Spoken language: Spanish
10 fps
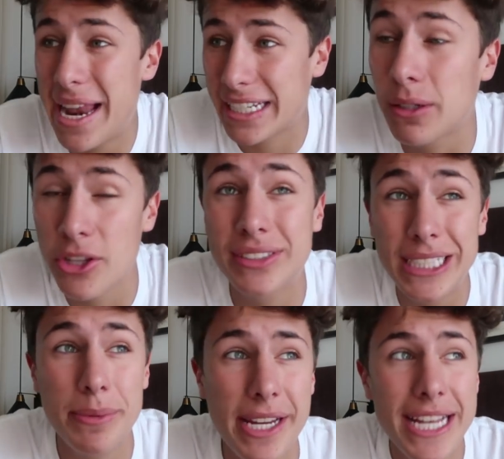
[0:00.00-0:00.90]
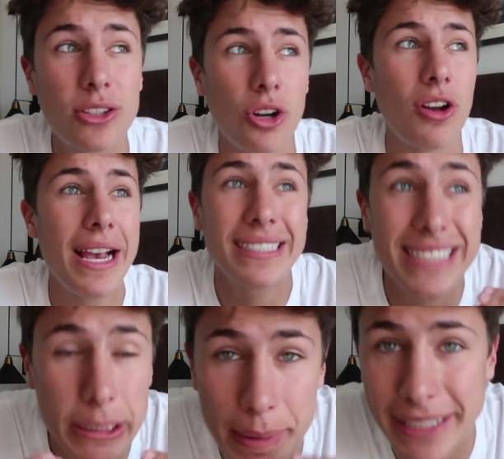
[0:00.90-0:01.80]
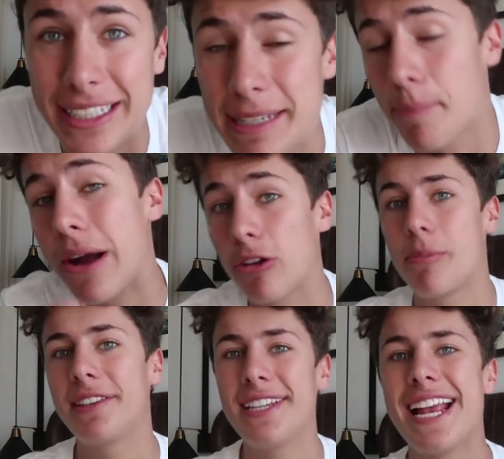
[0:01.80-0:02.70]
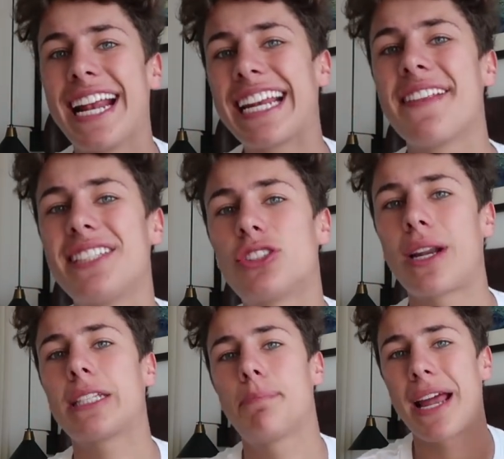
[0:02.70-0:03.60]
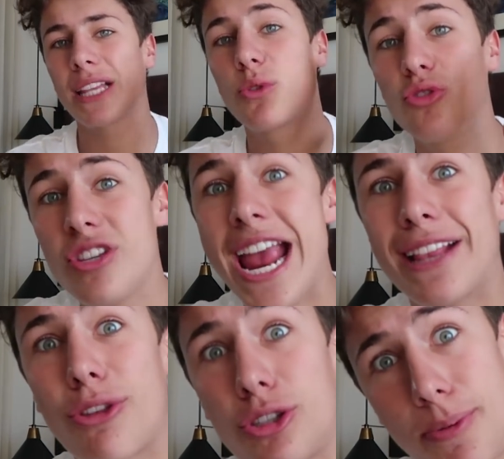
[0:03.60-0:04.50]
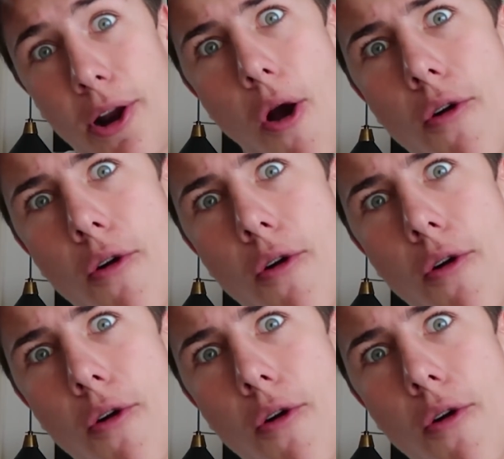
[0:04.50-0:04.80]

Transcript: para que cuando estés viejito esas experiencias se puedan convertir en grandes historias para tus nietos bro